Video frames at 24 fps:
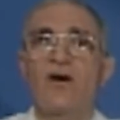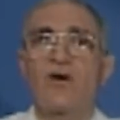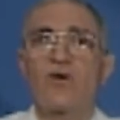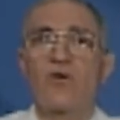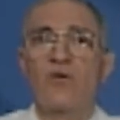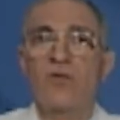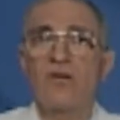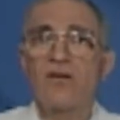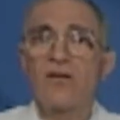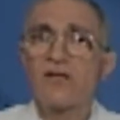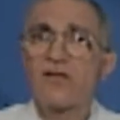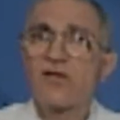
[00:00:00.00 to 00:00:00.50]

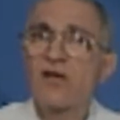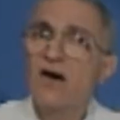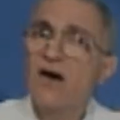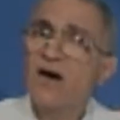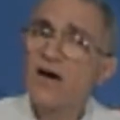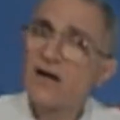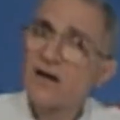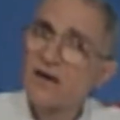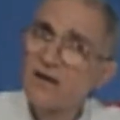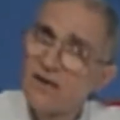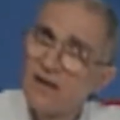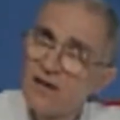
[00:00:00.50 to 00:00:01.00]
كل
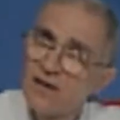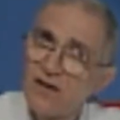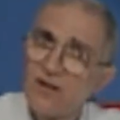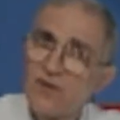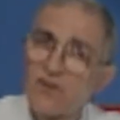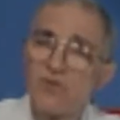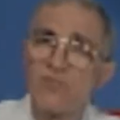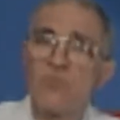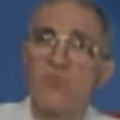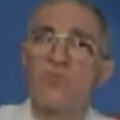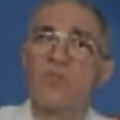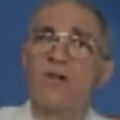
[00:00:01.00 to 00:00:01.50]
شهر
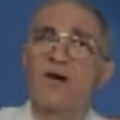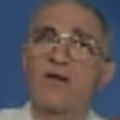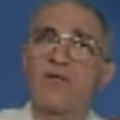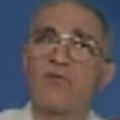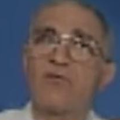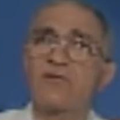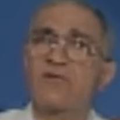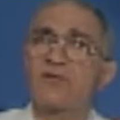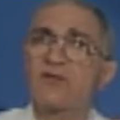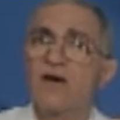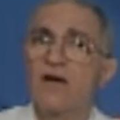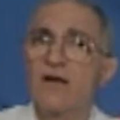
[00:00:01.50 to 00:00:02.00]
ثم
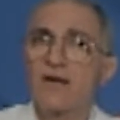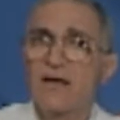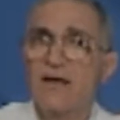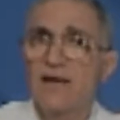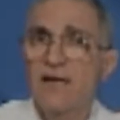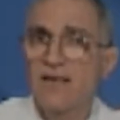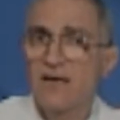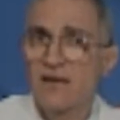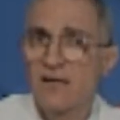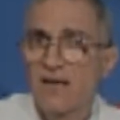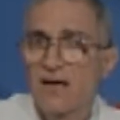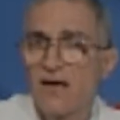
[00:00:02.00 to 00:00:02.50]
كل
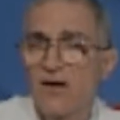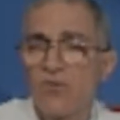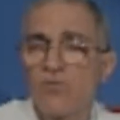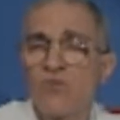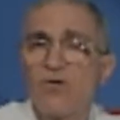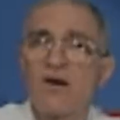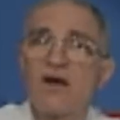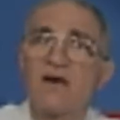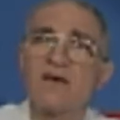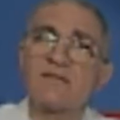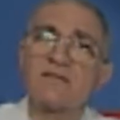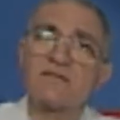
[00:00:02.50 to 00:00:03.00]
شهرين
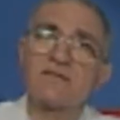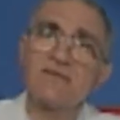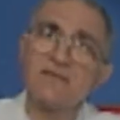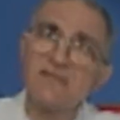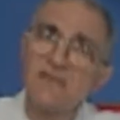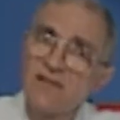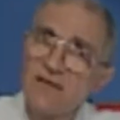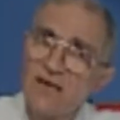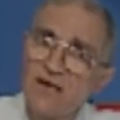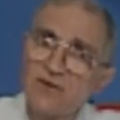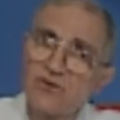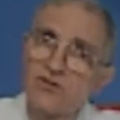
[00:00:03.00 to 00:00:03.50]

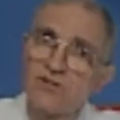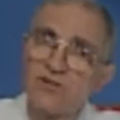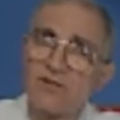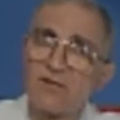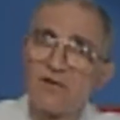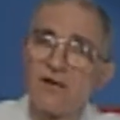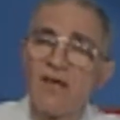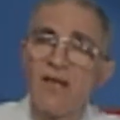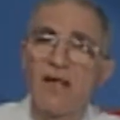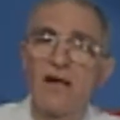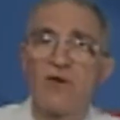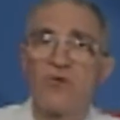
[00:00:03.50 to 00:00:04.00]
وستة أشهر
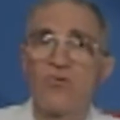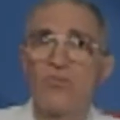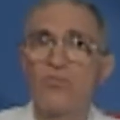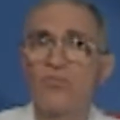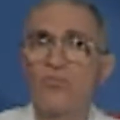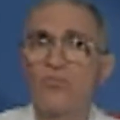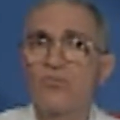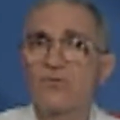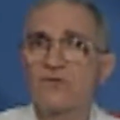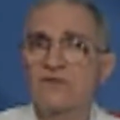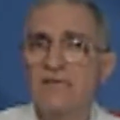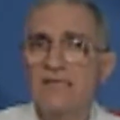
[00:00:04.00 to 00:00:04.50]

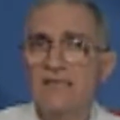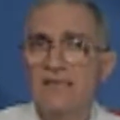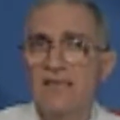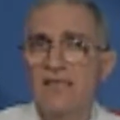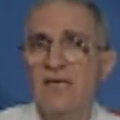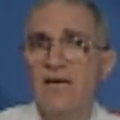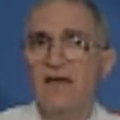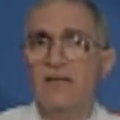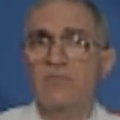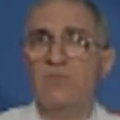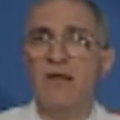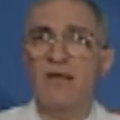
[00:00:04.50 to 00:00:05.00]

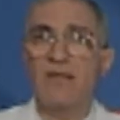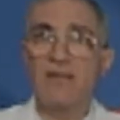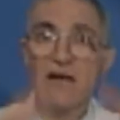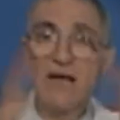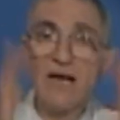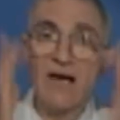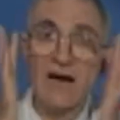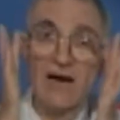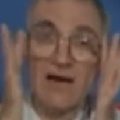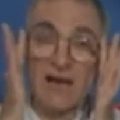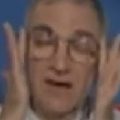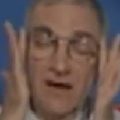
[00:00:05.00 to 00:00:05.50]
ووصلنا عند بعض
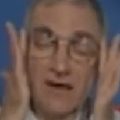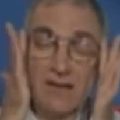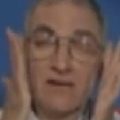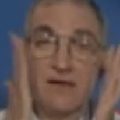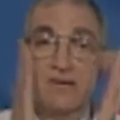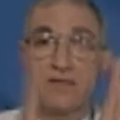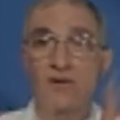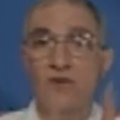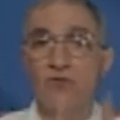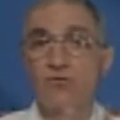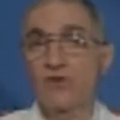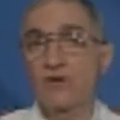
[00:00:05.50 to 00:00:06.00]
الحالات
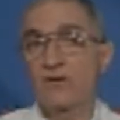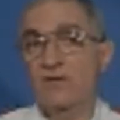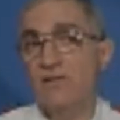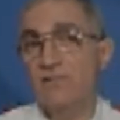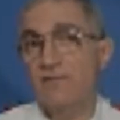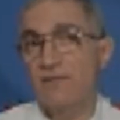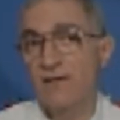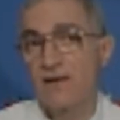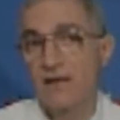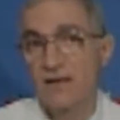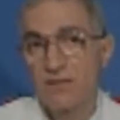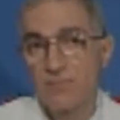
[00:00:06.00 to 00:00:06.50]
أنه
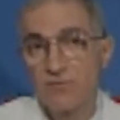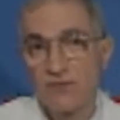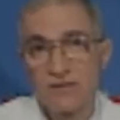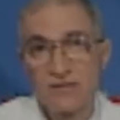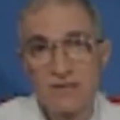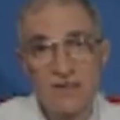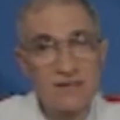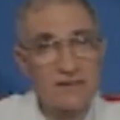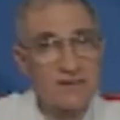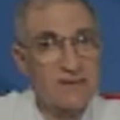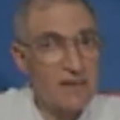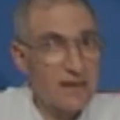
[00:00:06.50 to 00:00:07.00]
اختفى
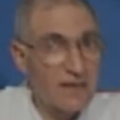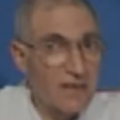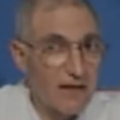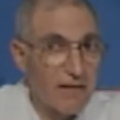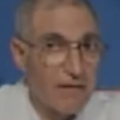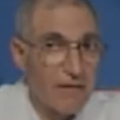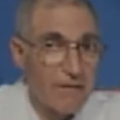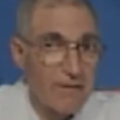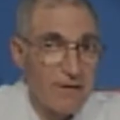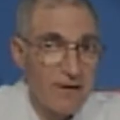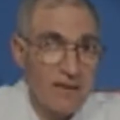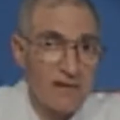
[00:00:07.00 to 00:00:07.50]
لمدة سنة
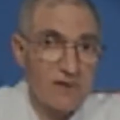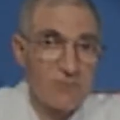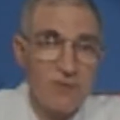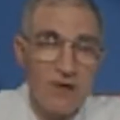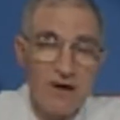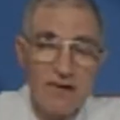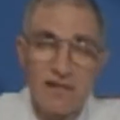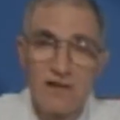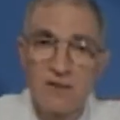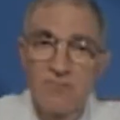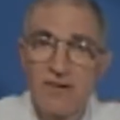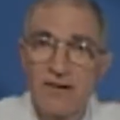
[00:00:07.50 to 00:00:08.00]
عند
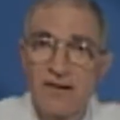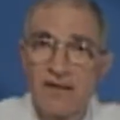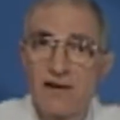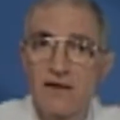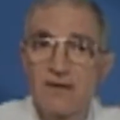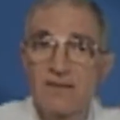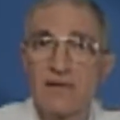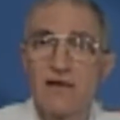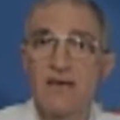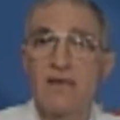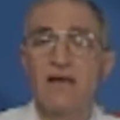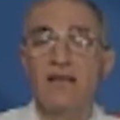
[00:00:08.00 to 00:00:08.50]
بعض
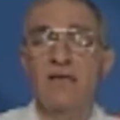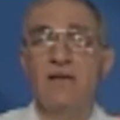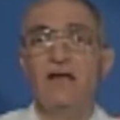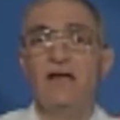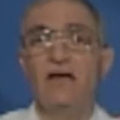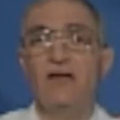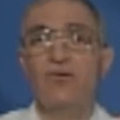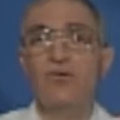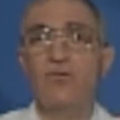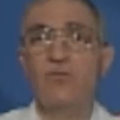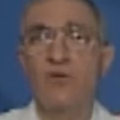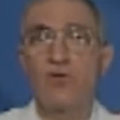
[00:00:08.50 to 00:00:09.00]
البنات اللي
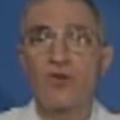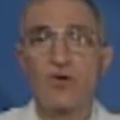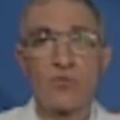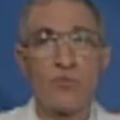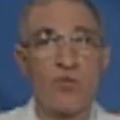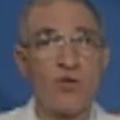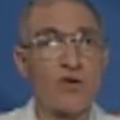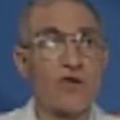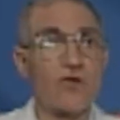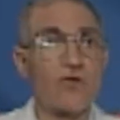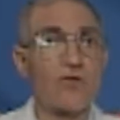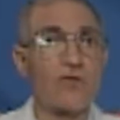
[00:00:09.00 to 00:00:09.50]
عندهم
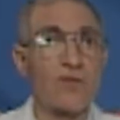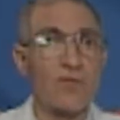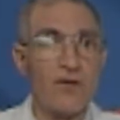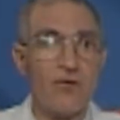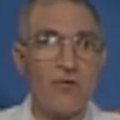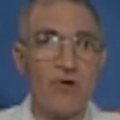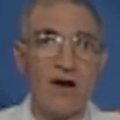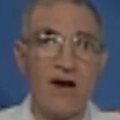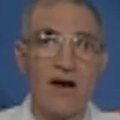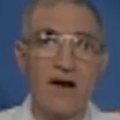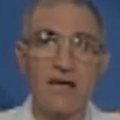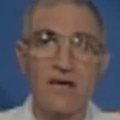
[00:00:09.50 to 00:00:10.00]
الهرمون
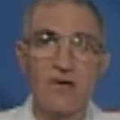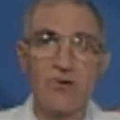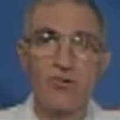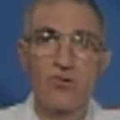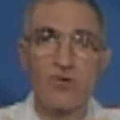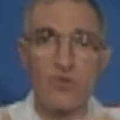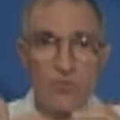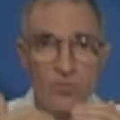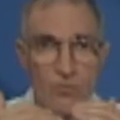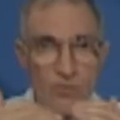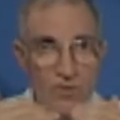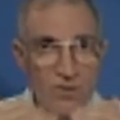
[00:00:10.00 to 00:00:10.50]
الأنثوي عالي
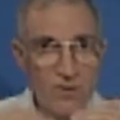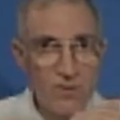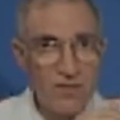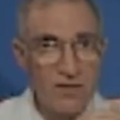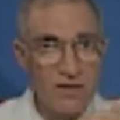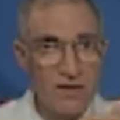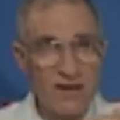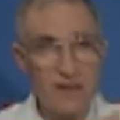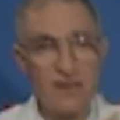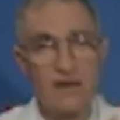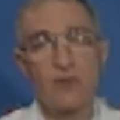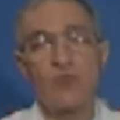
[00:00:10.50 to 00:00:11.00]
والهرمون
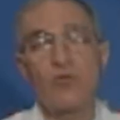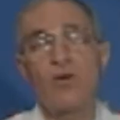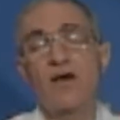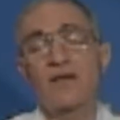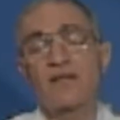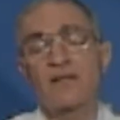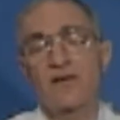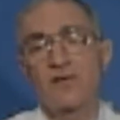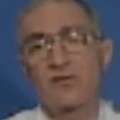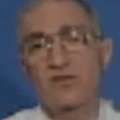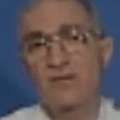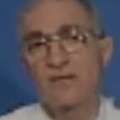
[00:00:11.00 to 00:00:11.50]
الذكري
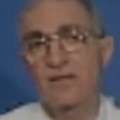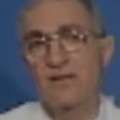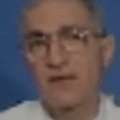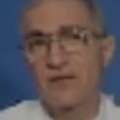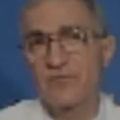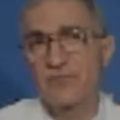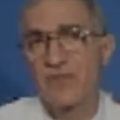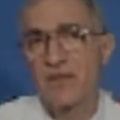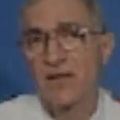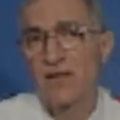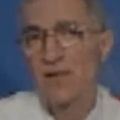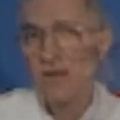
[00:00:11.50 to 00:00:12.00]
واطئ
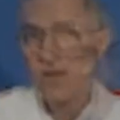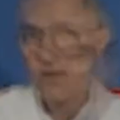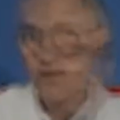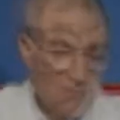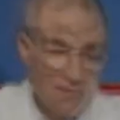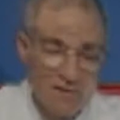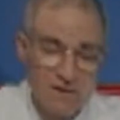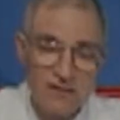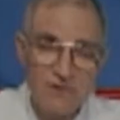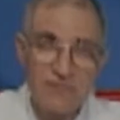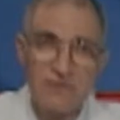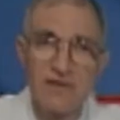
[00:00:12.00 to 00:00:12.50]
جدا
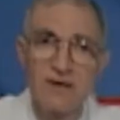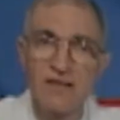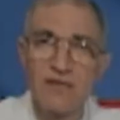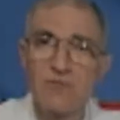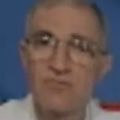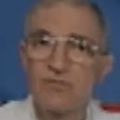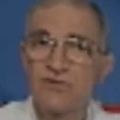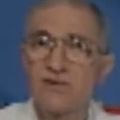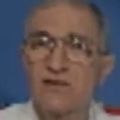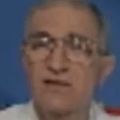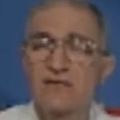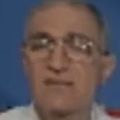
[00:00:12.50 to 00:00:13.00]
اختفى
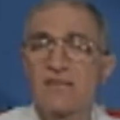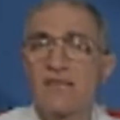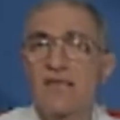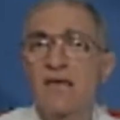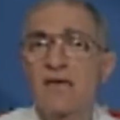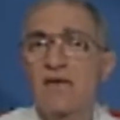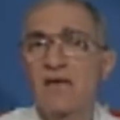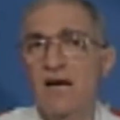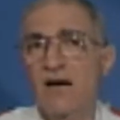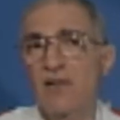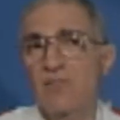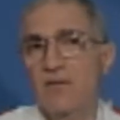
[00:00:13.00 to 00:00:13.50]
لمدة سنة
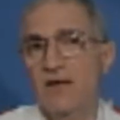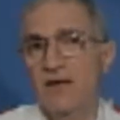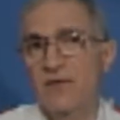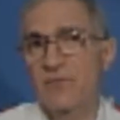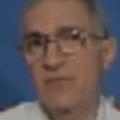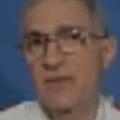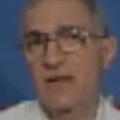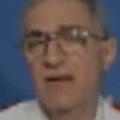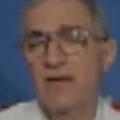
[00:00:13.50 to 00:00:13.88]
كاملة